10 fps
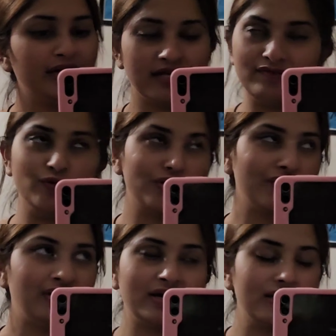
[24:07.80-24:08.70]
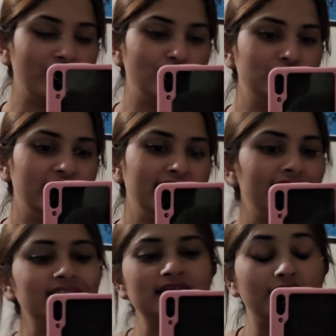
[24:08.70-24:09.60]
हमारा वॉकिंग वॉकिंग हो जाएगी
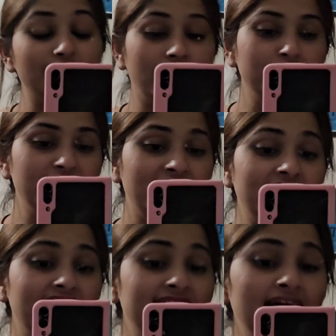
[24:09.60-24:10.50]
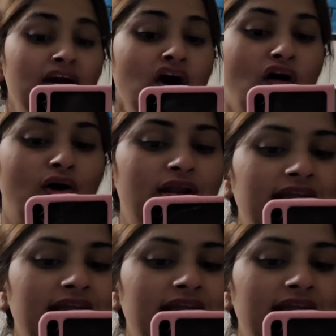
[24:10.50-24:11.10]
वैसे हम वहाँ भी टहल के आए थे और